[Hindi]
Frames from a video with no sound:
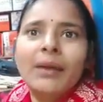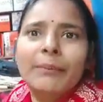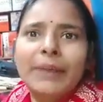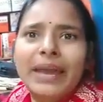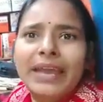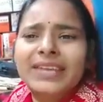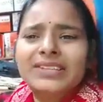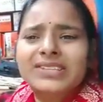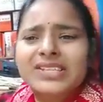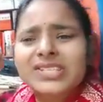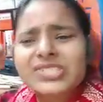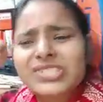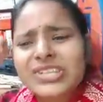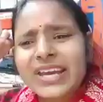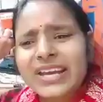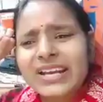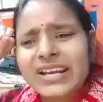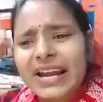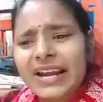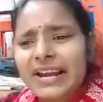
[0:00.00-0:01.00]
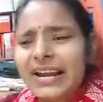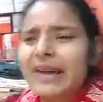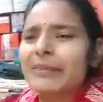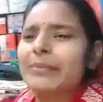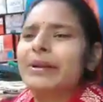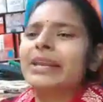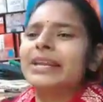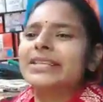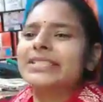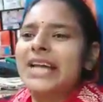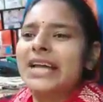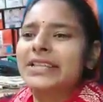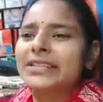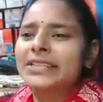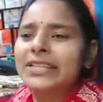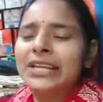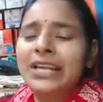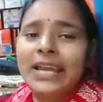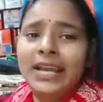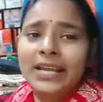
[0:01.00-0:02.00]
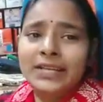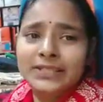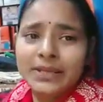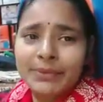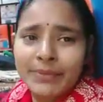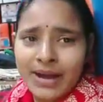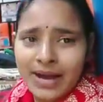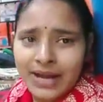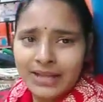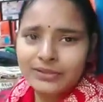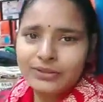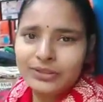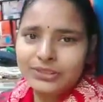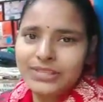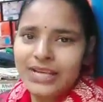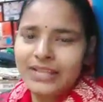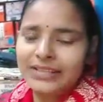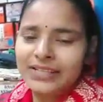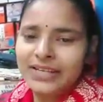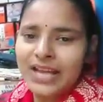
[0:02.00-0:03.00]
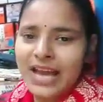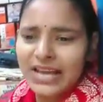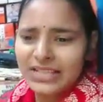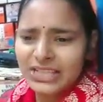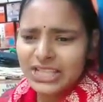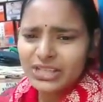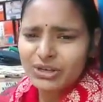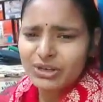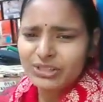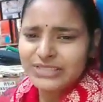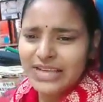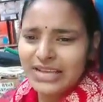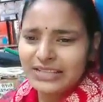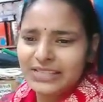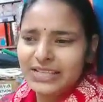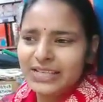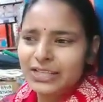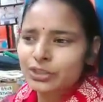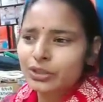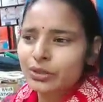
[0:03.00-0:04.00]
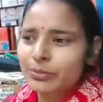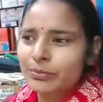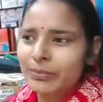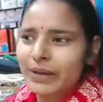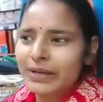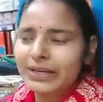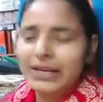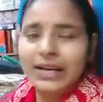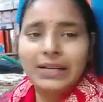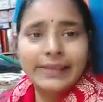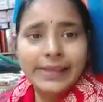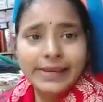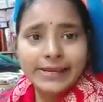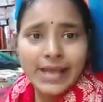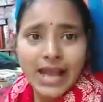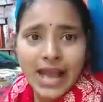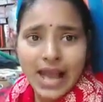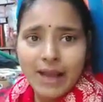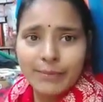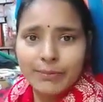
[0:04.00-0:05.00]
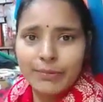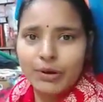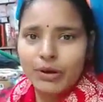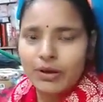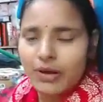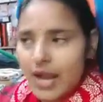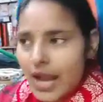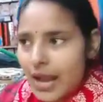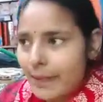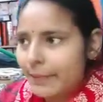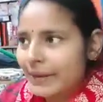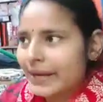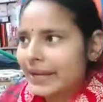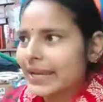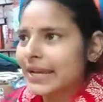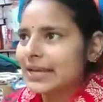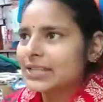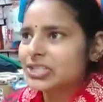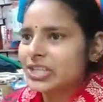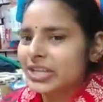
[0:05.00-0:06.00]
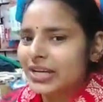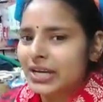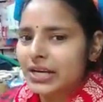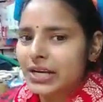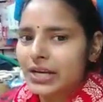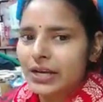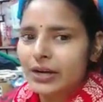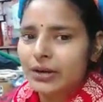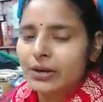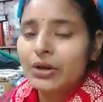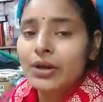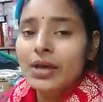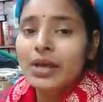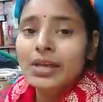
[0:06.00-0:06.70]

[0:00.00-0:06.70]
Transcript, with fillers: मैं ये चीज़ शेयर करना भी नहीं चाहती थी लेकिन जब हद हो जाती है ना अति हो जाती है ना तो मन करता है कि आप लोग अपने यहाँ शेयर करो